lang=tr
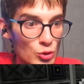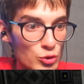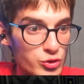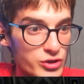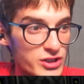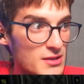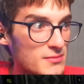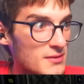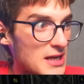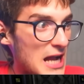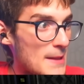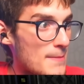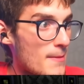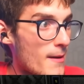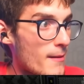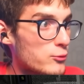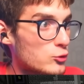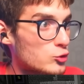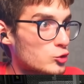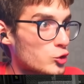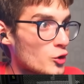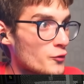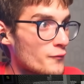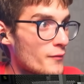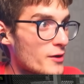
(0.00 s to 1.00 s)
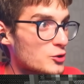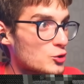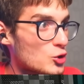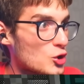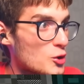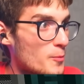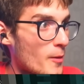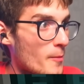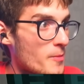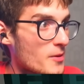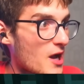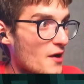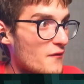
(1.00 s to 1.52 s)
Dostlarım galiba bir sorun var
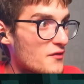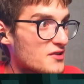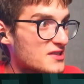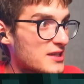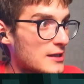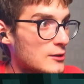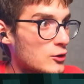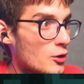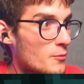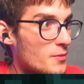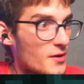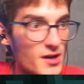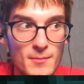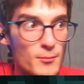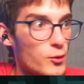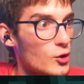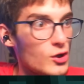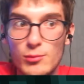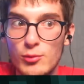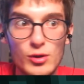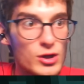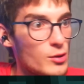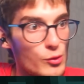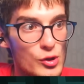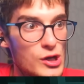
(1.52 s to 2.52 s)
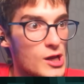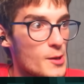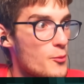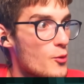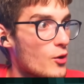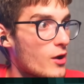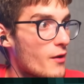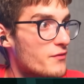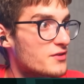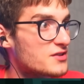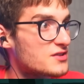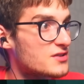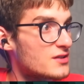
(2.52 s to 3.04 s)
çünkü Bobby kafa sallıyor bakın böyle böyle böyle
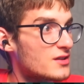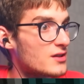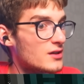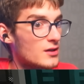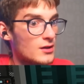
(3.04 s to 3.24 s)
yapıyor kafasını.